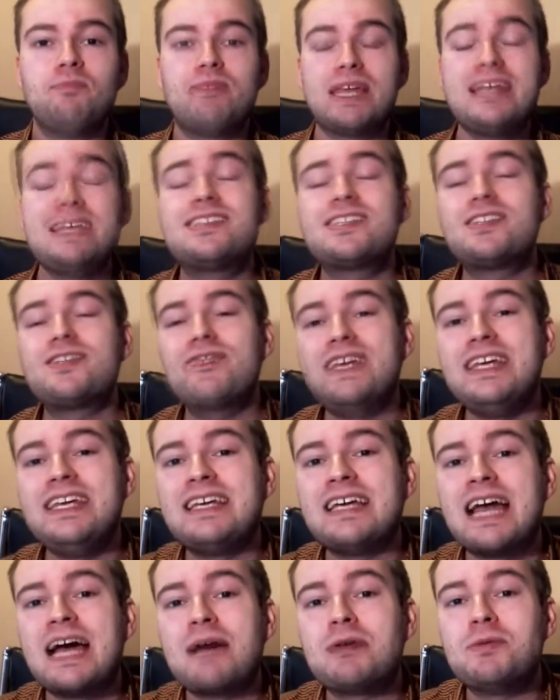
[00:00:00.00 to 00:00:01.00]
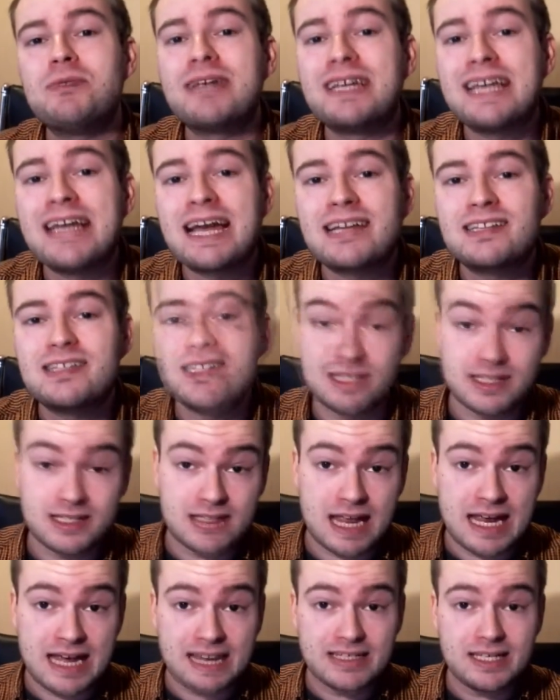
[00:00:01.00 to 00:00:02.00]
Deswegen habe ich mir gedacht, es
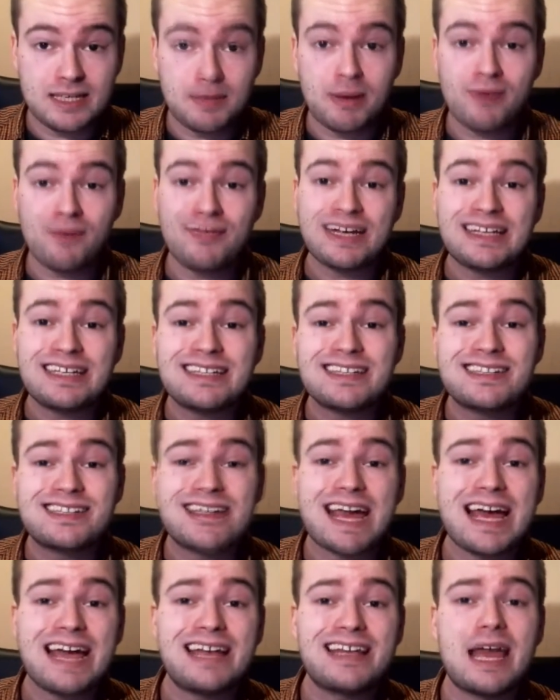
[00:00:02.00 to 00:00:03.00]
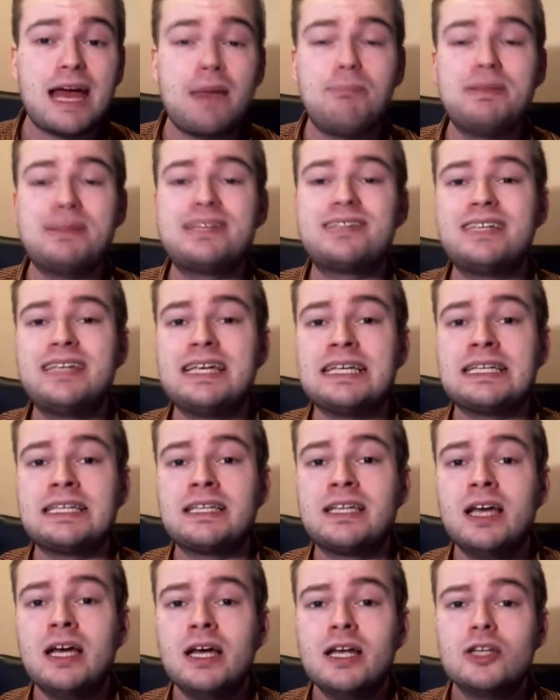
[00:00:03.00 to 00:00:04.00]
ist eigentlich die perfekte Zeit, ein
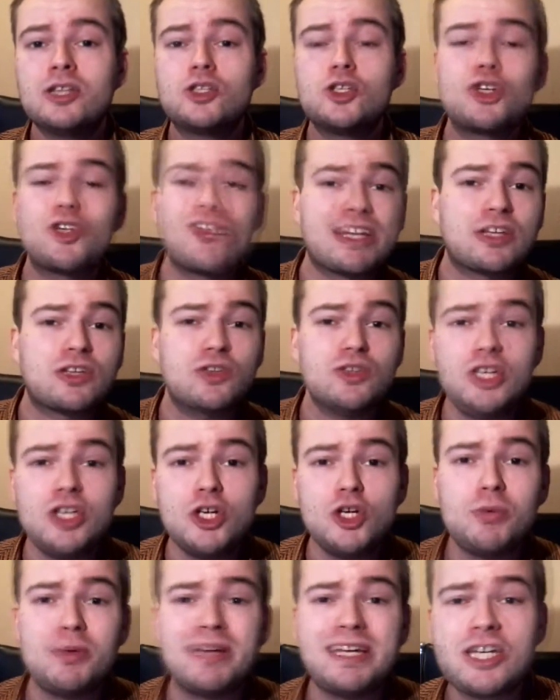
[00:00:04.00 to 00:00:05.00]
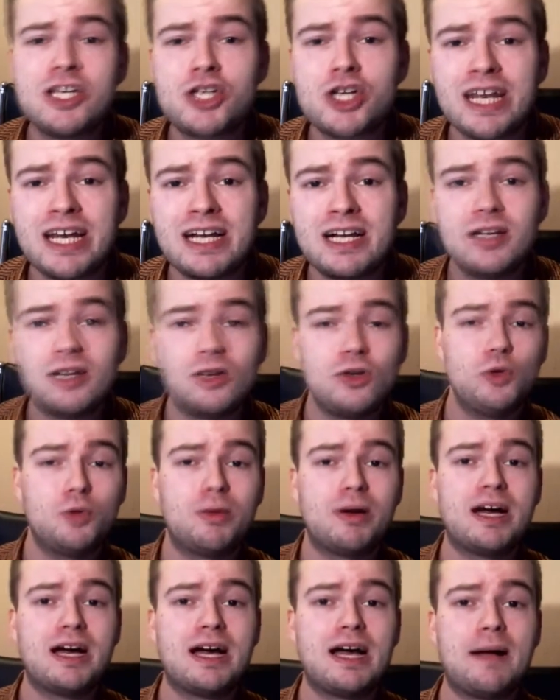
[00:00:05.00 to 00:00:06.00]
bisschen zu schwadronieren über den Channel,
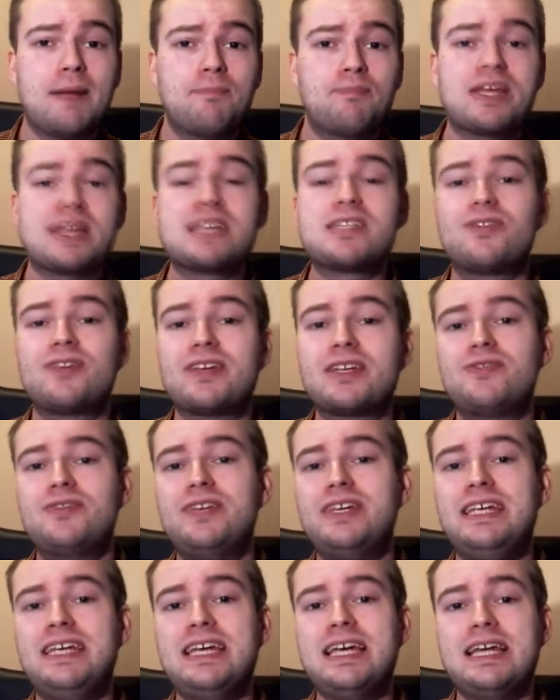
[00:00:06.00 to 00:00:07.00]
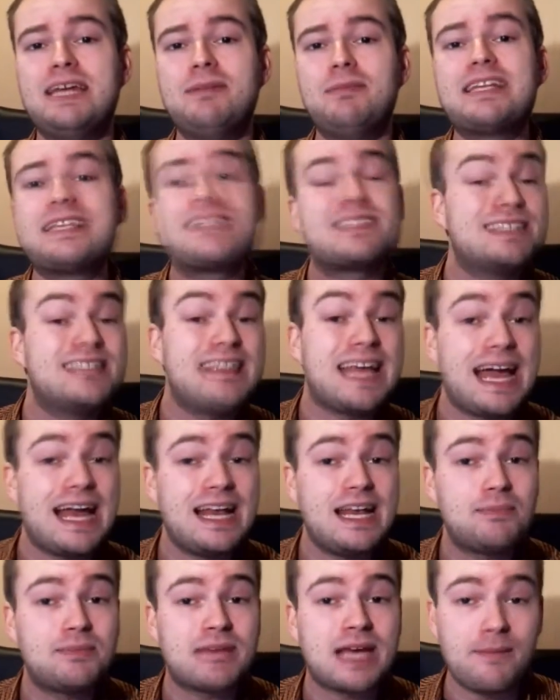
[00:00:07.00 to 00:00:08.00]
über ähm, das, was wir hier im letzten Jahr
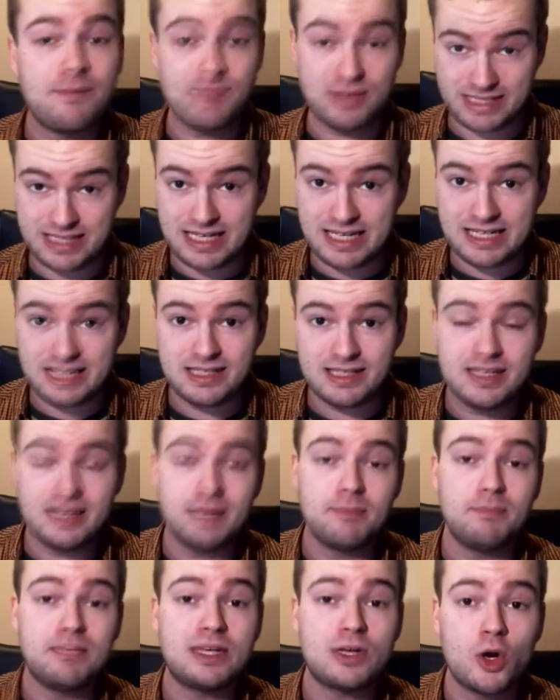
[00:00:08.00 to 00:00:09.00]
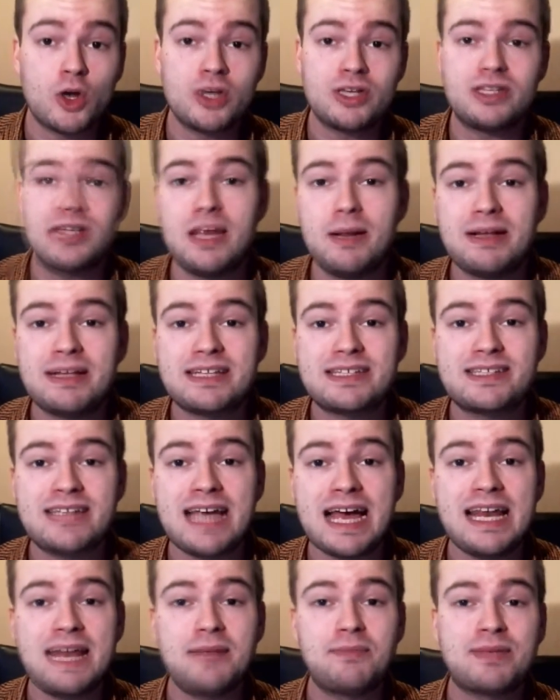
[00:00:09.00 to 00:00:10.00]
erlebt haben, was ich mit euch im letzten
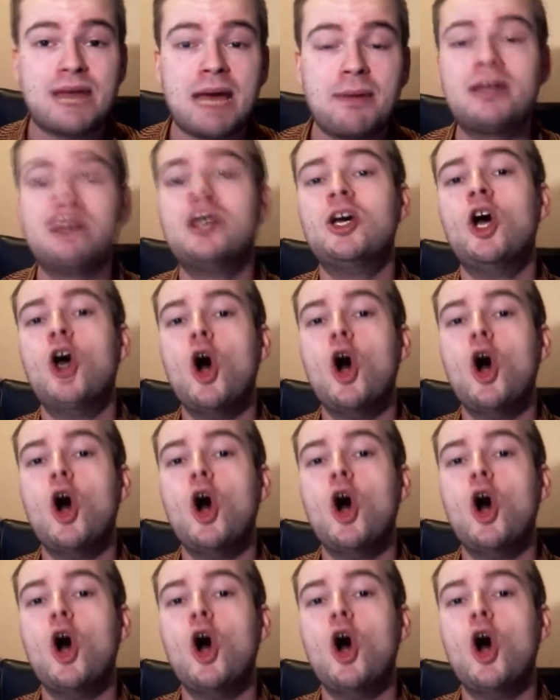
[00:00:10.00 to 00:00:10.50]
Jahr erlebt habe